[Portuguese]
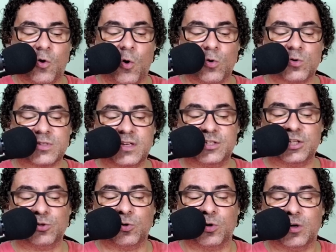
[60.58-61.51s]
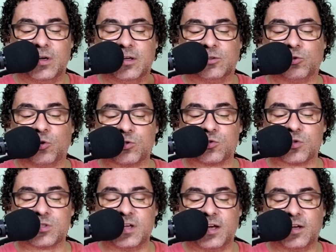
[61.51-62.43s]
concedido todos
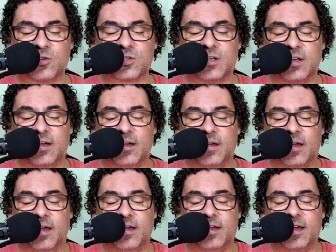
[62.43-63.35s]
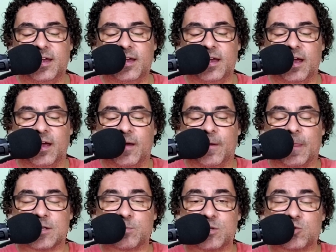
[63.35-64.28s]
os anos em que
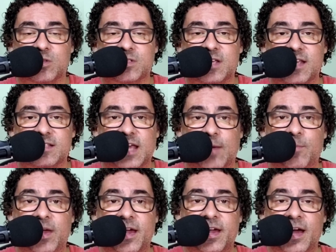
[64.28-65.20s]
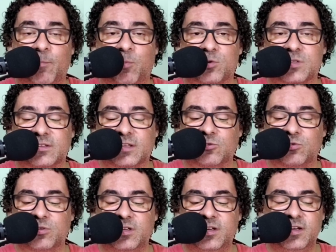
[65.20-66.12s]
as pessoas recebem
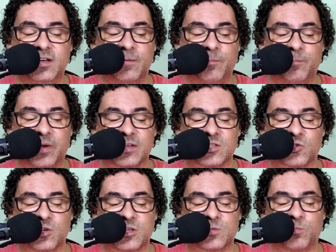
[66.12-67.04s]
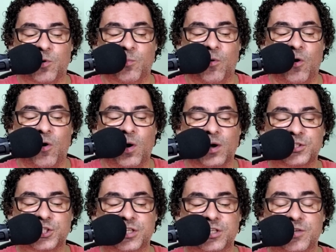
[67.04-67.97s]
aposentadoria, pensões por
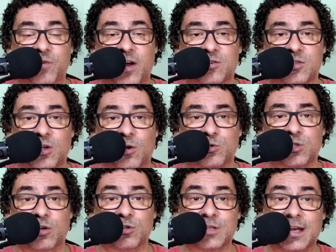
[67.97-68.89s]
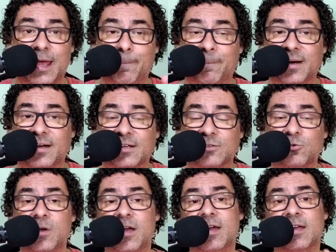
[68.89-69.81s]
morte, diversos auxílios.
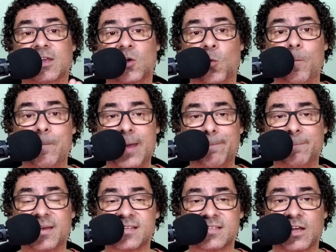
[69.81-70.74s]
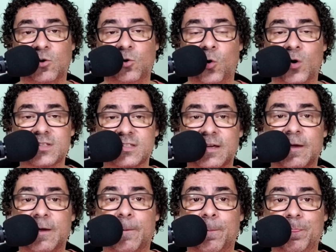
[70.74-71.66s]
Lembrando que o BPC Loas
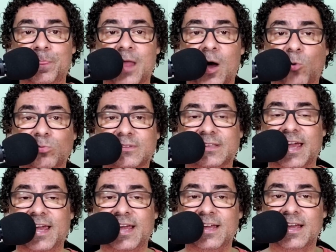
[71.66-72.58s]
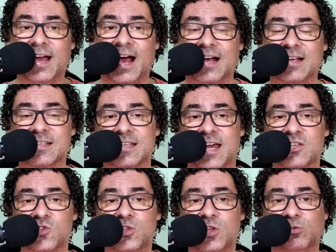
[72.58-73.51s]
não tem
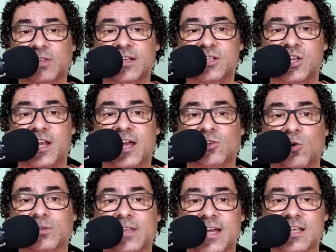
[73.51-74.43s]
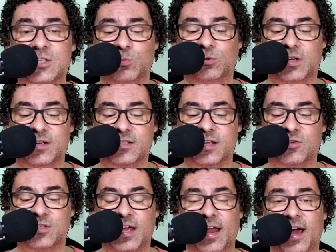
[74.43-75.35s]
acesso, não tem direito ao 13º
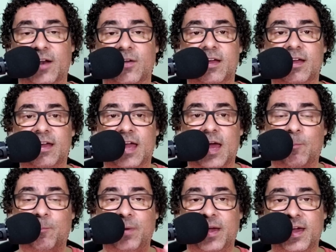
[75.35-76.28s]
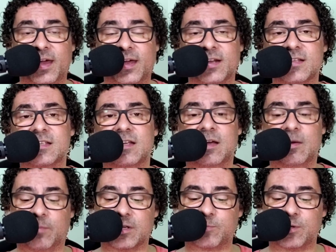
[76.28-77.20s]
salário. É apenas
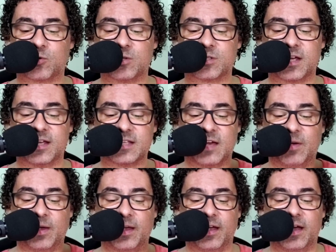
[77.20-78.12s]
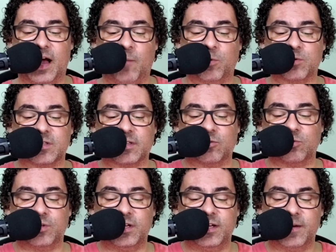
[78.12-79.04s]
para as pessoas que recebem
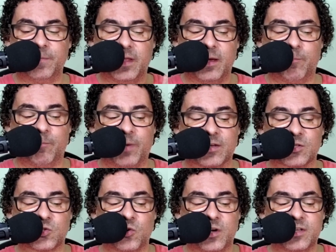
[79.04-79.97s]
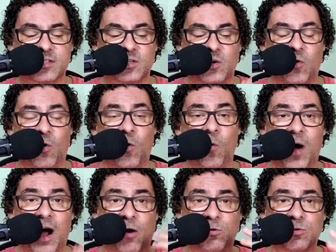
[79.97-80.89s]
aposentadoria, pensões
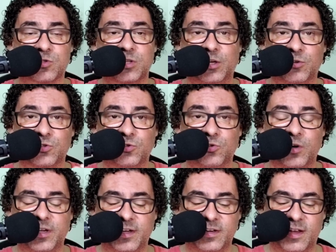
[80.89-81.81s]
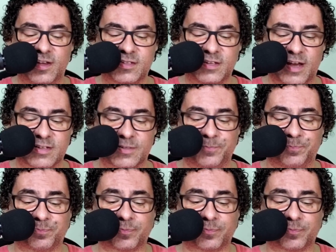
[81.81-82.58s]
ou auxílios do INSS.